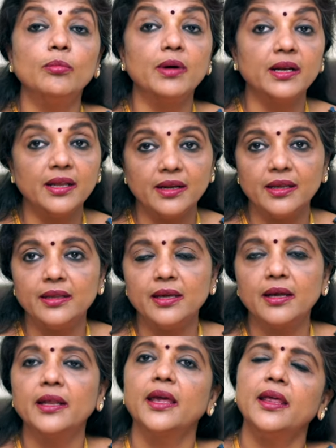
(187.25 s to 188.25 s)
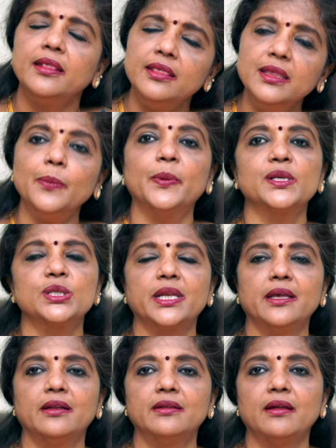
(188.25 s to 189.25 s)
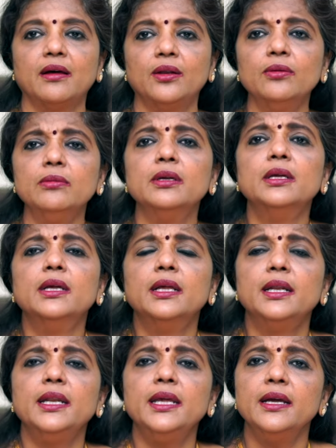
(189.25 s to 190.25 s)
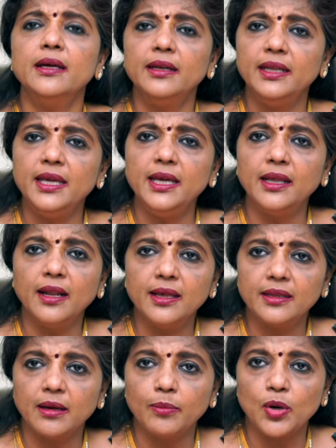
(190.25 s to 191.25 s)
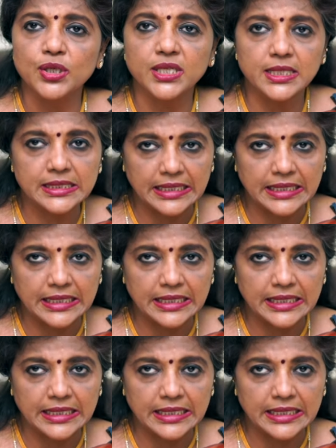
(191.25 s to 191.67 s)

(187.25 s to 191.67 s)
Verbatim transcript: மன ரீதியான எந்த பிரச்சனை இருந்தாலும் நீங்கள் லீகலாக இதை அபார்ஷன்